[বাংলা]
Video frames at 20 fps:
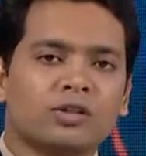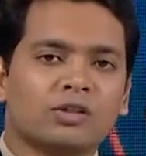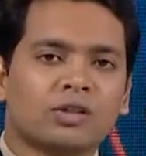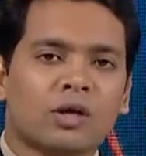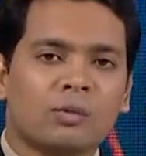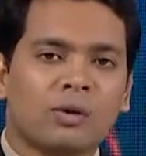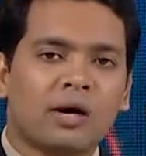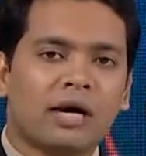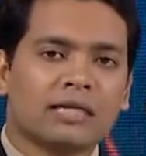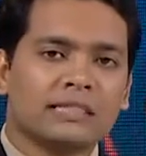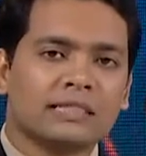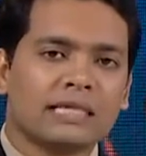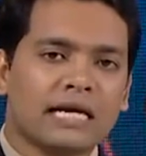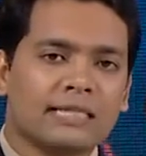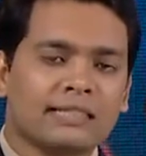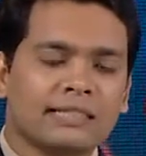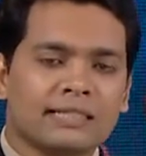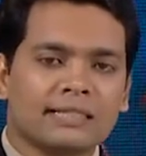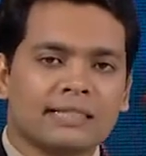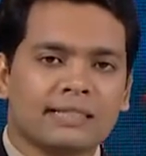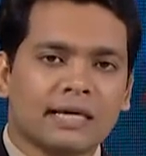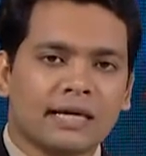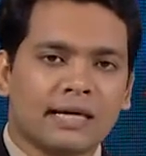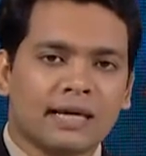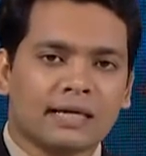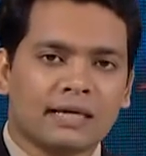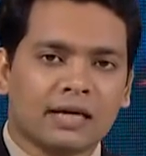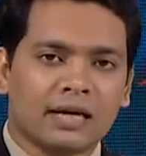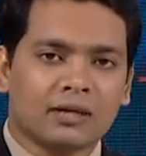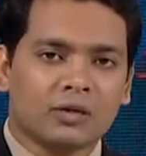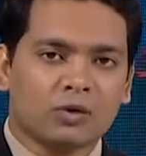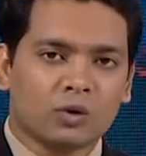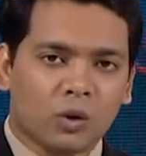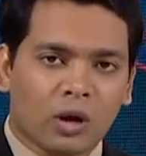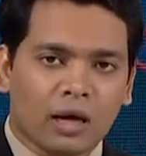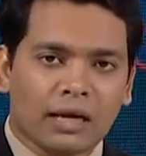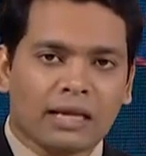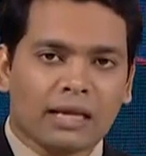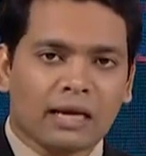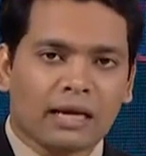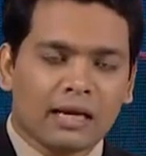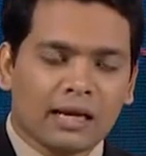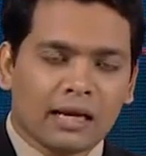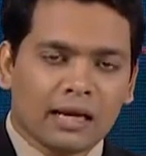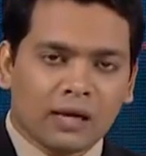সমাহার সাজিয়েছে এখানকার দোকানিরা